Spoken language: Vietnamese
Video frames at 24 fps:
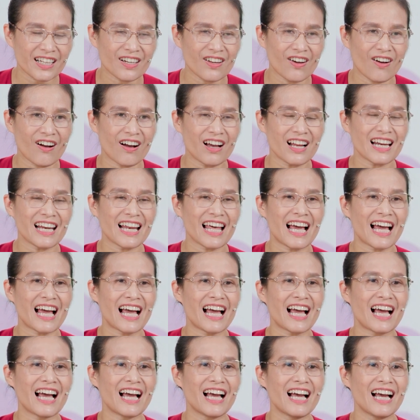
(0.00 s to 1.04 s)
Đó
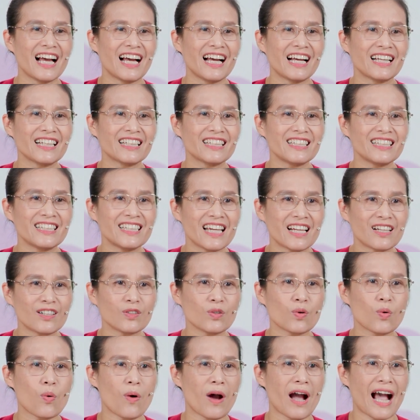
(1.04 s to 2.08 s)
là
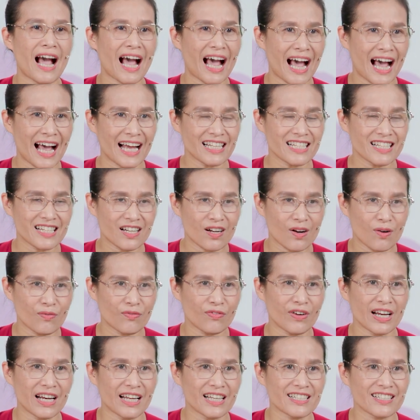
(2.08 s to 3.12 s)
nhân quả chứ không
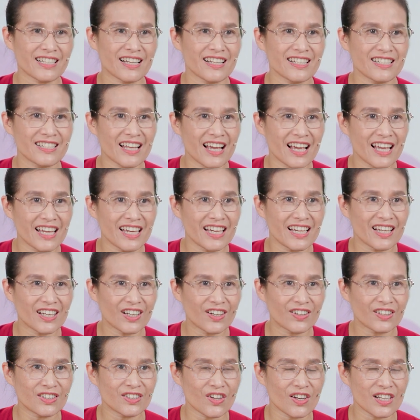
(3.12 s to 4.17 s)
phải là sợi dây.
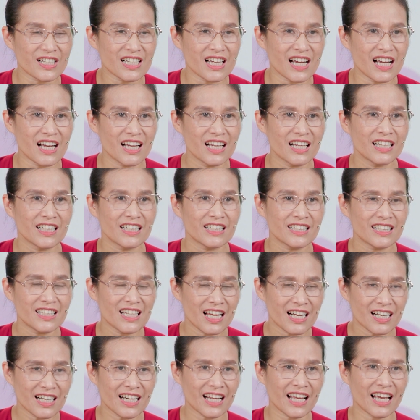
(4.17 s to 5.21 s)
Con rõ chưa?
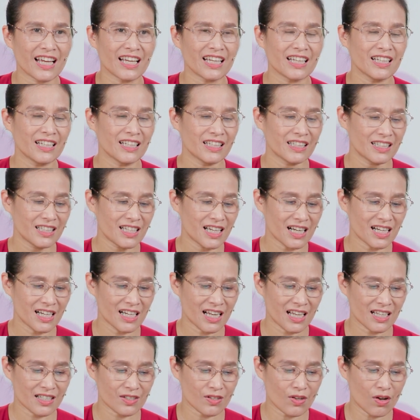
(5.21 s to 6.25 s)
Nhân này,
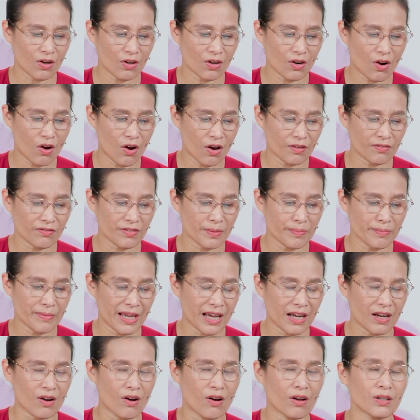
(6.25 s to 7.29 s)
nhân là do con với
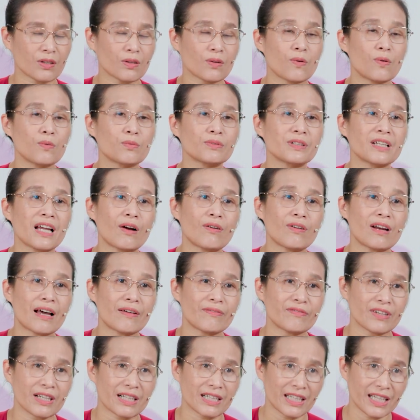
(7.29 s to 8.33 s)
mẹ con cùng nhau
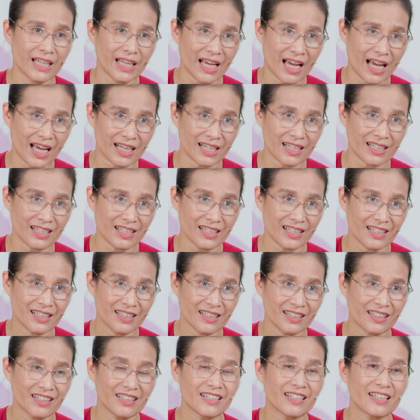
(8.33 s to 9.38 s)
làm việc thiện
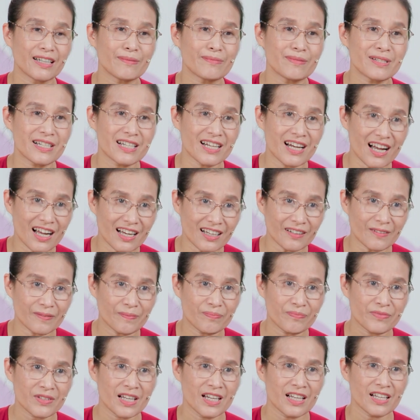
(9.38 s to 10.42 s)
từ kiếp trước,
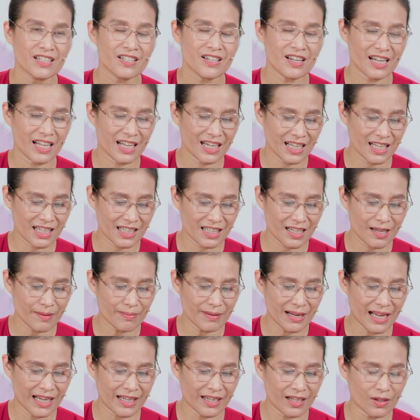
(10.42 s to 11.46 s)
cho nên đến
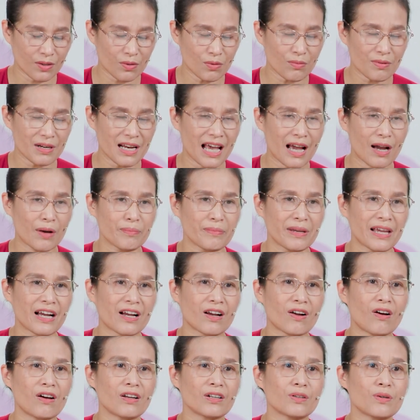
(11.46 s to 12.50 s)
kiếp này là lúc nào mẹ
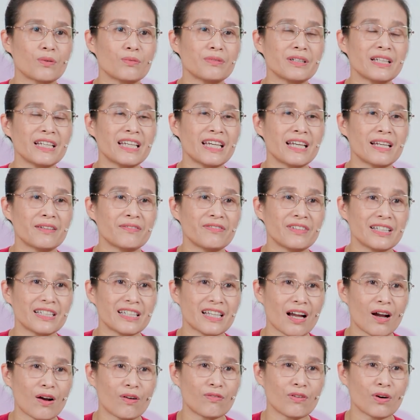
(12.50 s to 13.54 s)
con cũng liền với
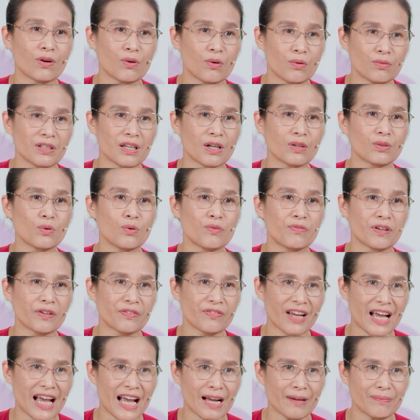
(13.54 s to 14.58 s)
nhau và cùng nhau tu Phật
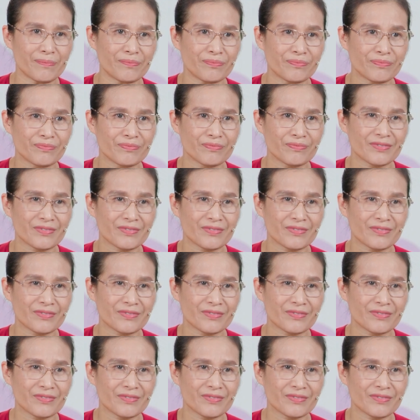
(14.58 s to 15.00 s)
Pháp.